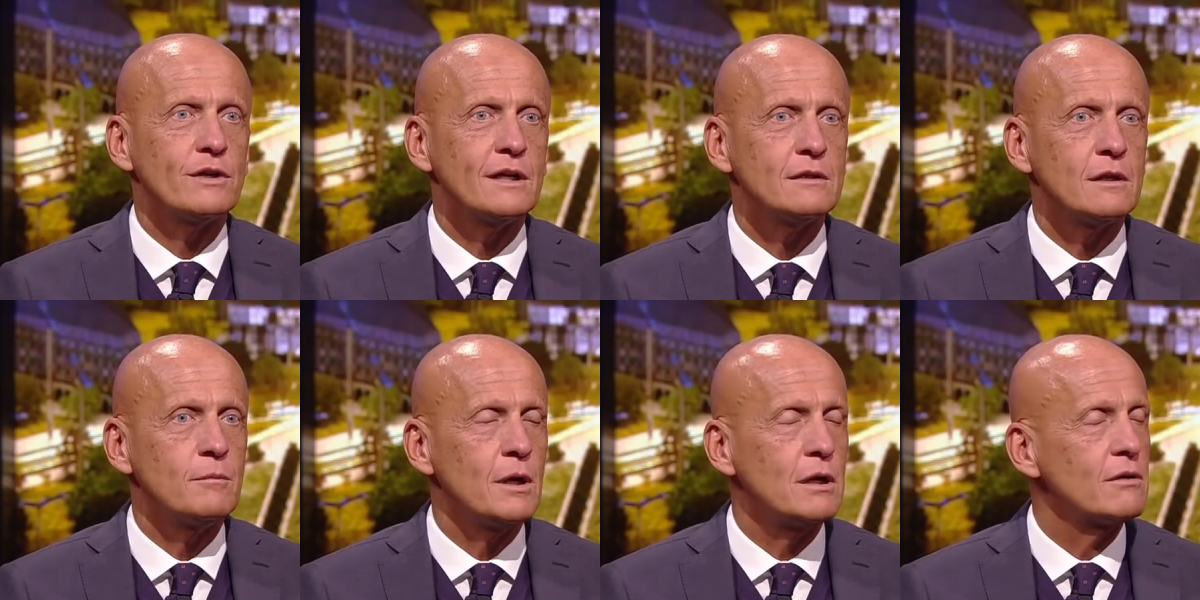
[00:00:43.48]

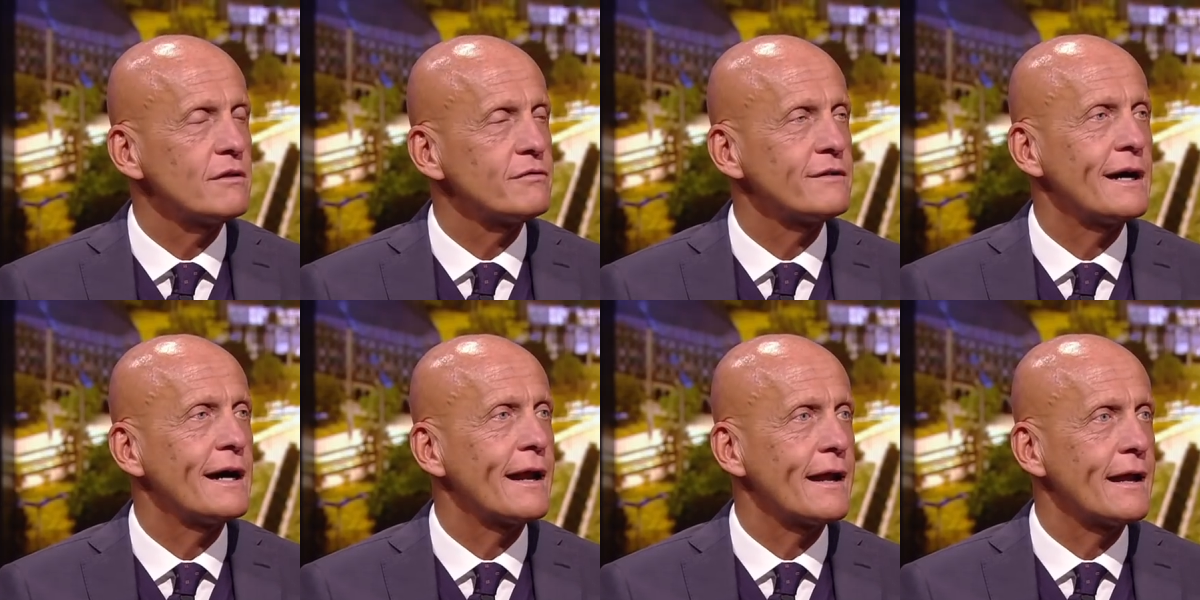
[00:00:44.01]
niente di meglio da
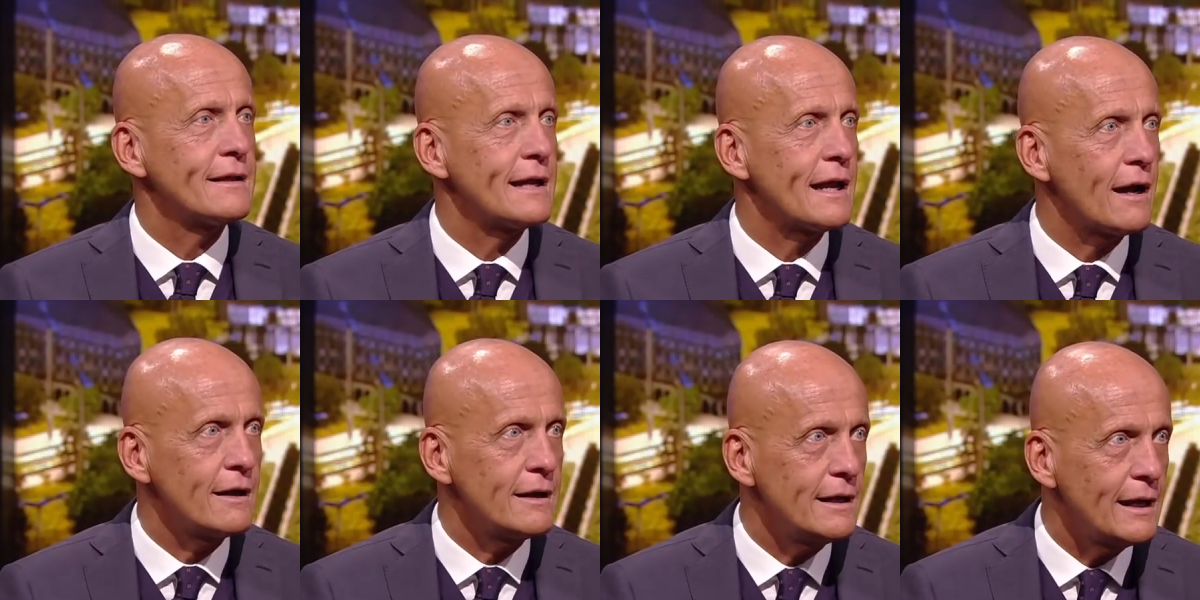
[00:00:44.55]
fare che
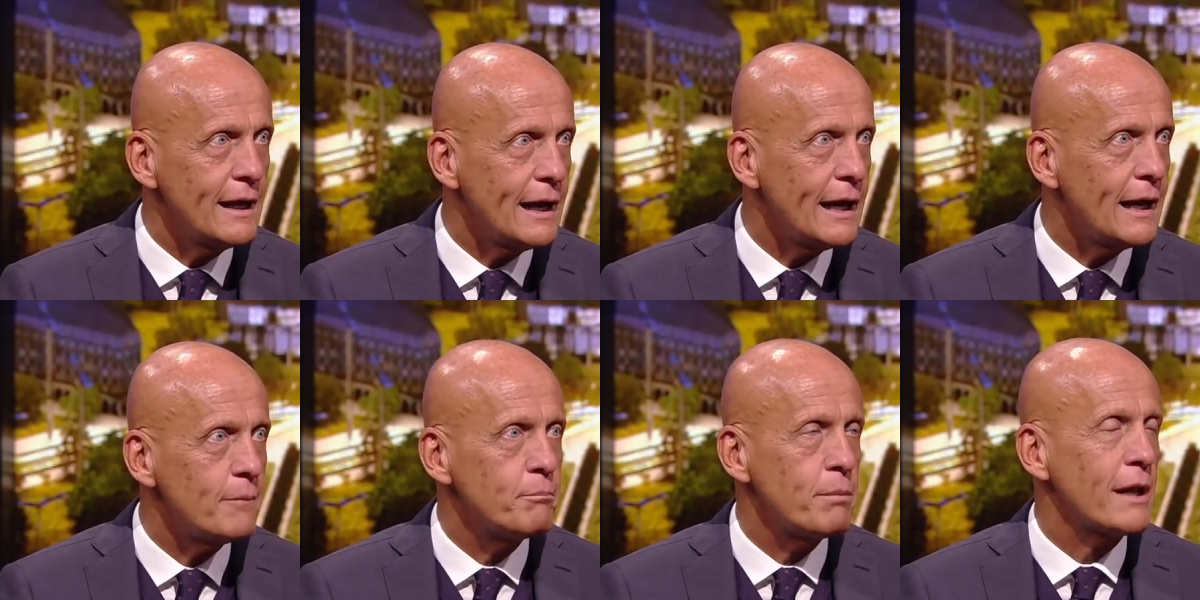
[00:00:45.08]
andare lì
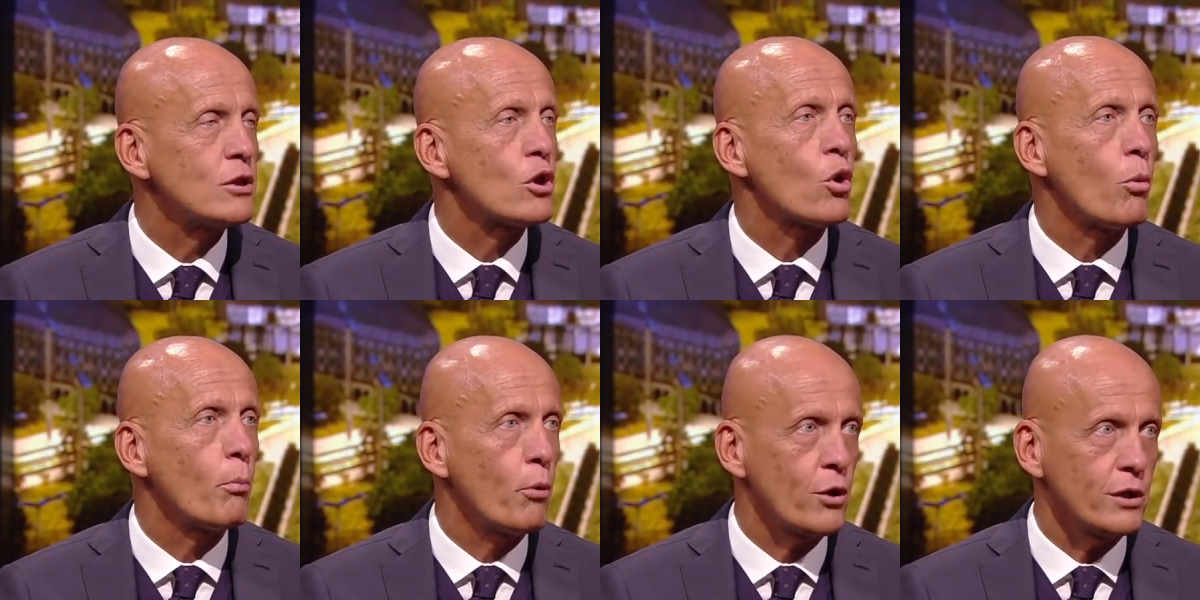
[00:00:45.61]
a
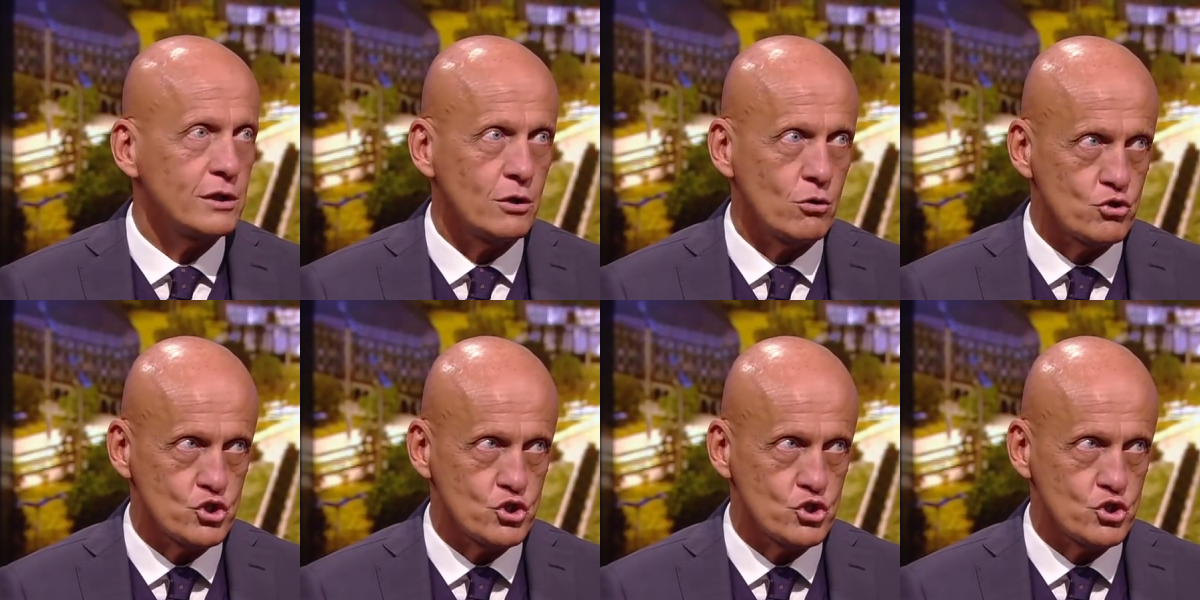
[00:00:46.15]
prenderlo un pochettino.